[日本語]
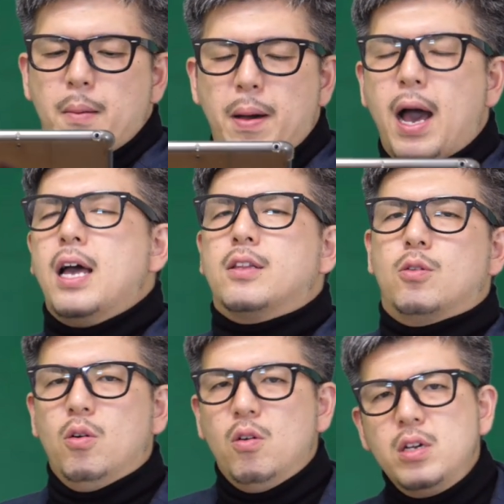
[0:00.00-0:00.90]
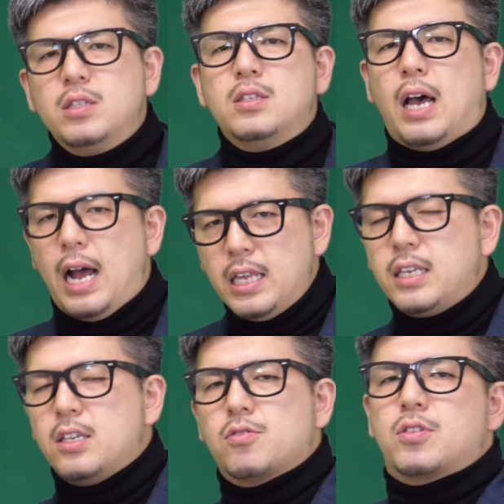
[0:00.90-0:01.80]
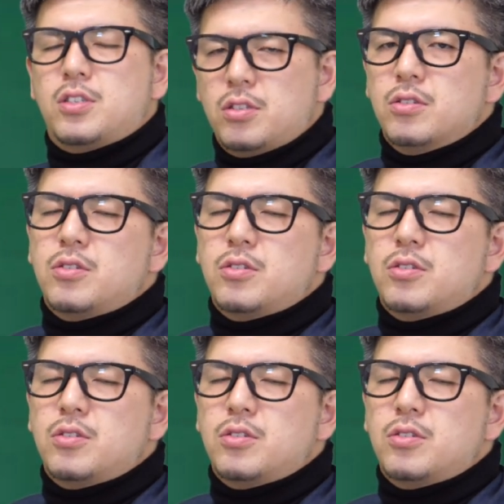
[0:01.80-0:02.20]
まあ同一ありきの奇数